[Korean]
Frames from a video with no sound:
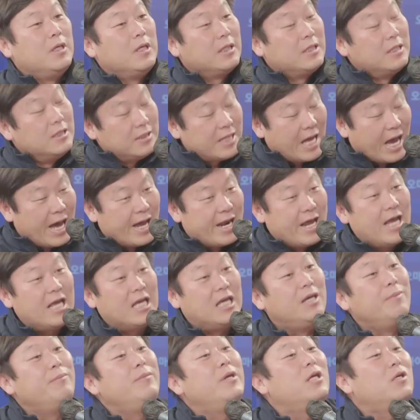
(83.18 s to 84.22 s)
그
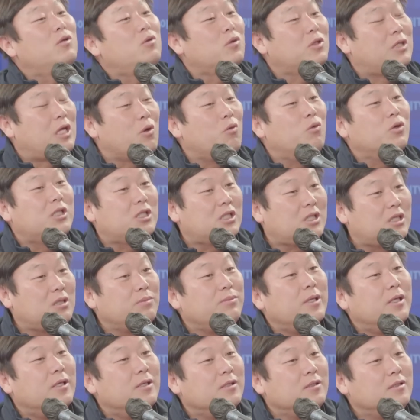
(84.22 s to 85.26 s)
나라의 이미지도
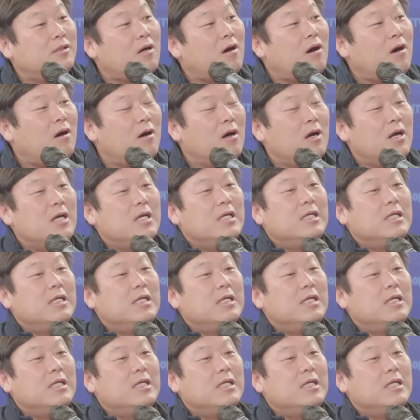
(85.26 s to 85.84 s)
제고시키면서